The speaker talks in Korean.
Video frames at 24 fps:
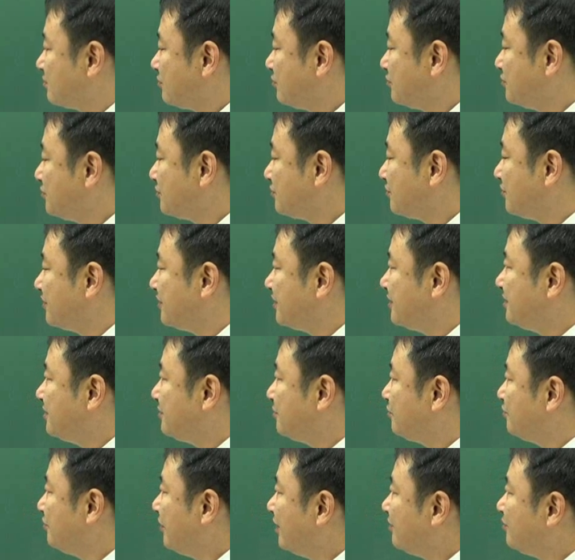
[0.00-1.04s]
소유권을
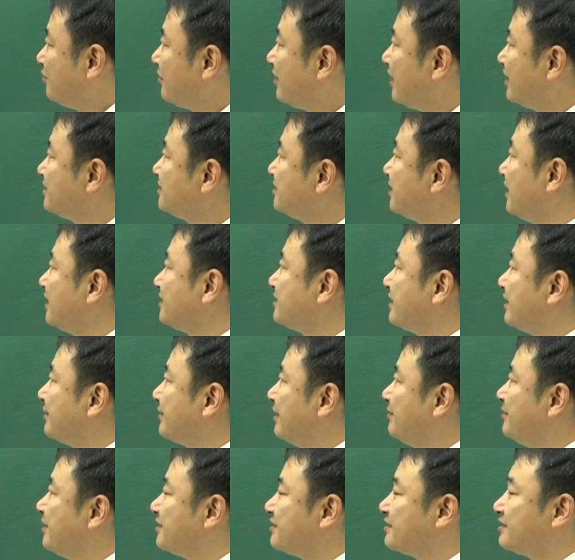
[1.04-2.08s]
회복한 자가
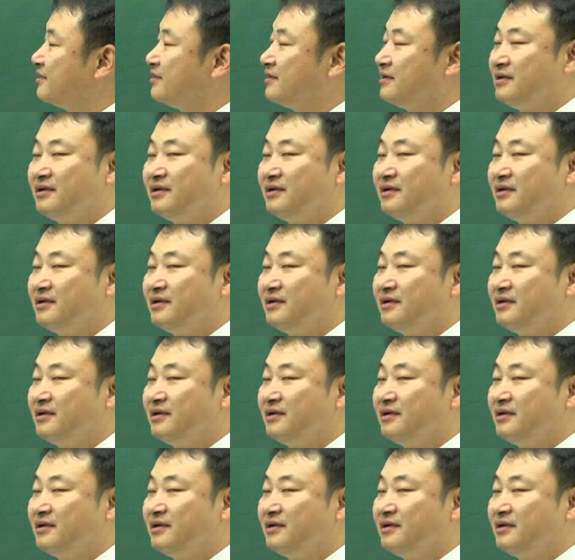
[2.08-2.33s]
있다고 하면